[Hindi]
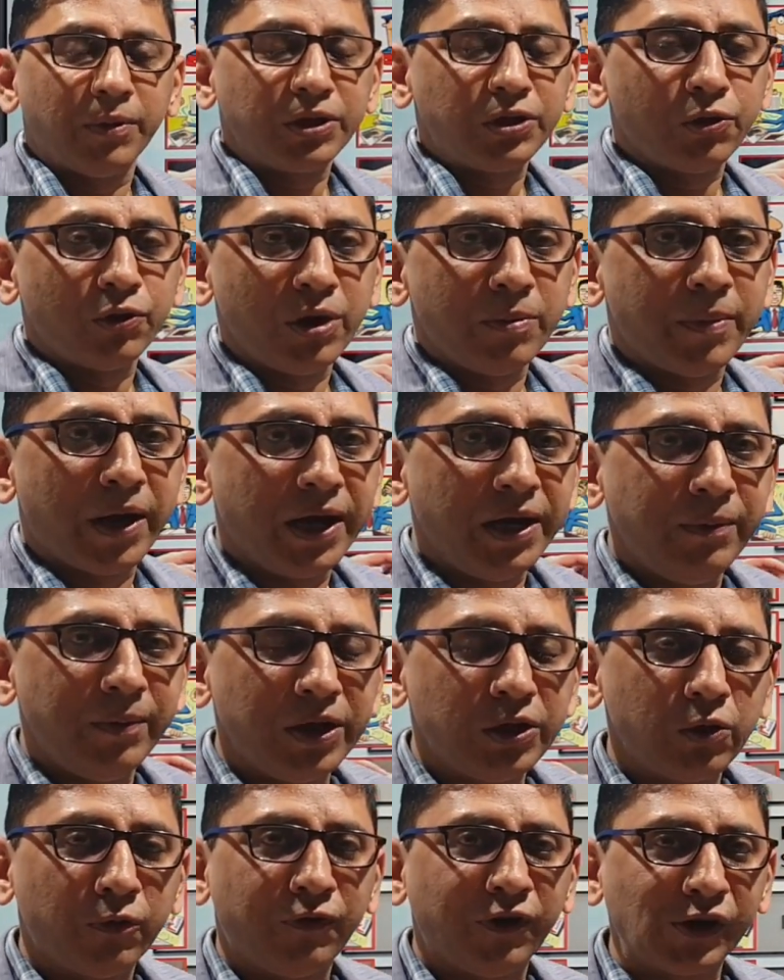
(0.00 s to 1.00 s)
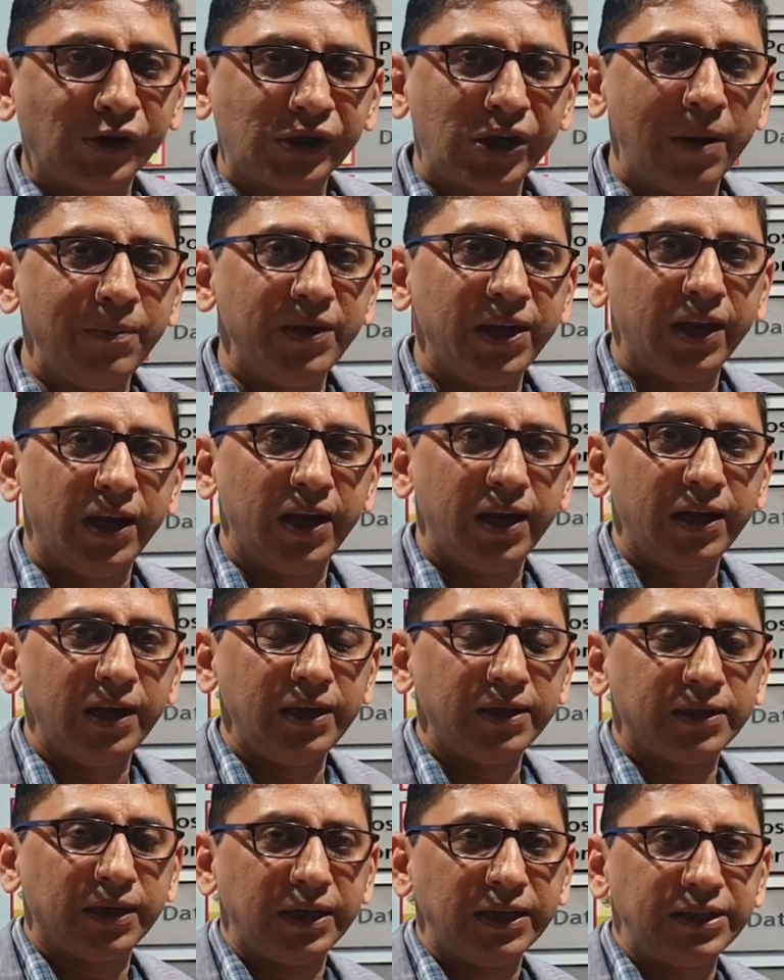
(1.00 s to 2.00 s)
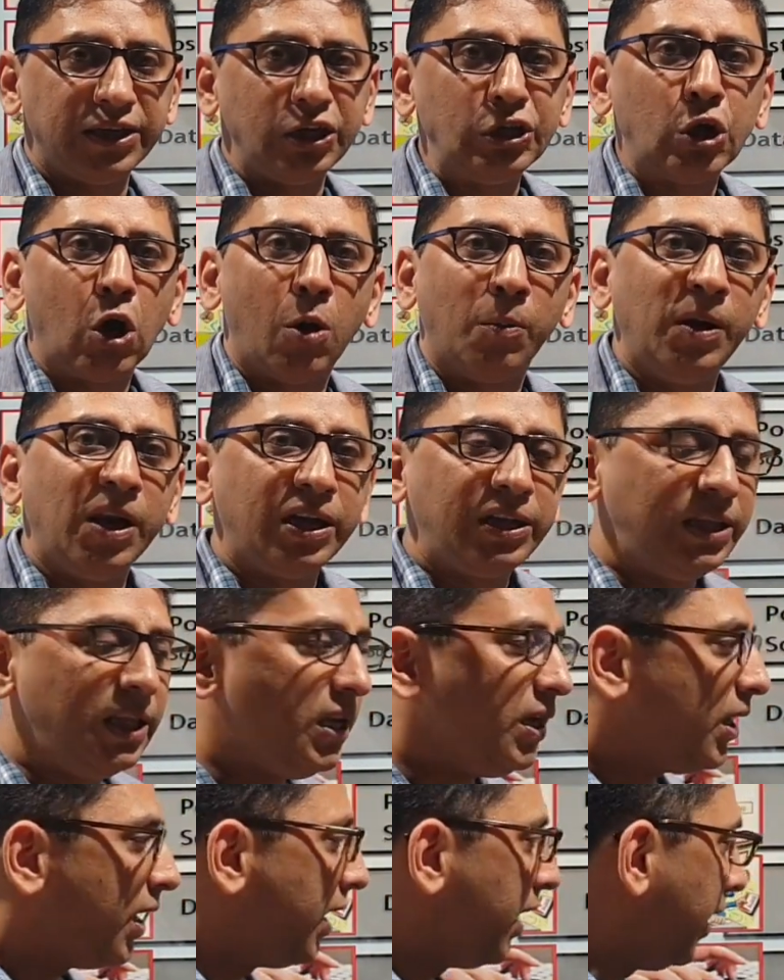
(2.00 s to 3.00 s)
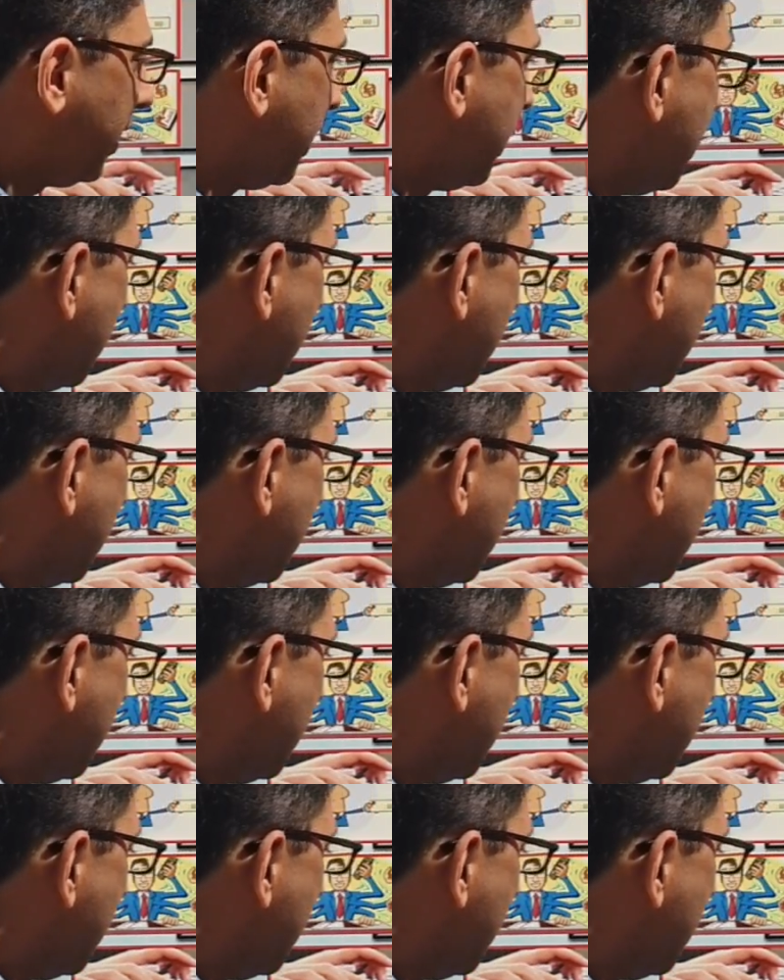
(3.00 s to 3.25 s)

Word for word: बच्चों के माइंड में जो फर्स्ट टाइम दे रहे हैं कि सर इसकी जॉब लगती कहाँ है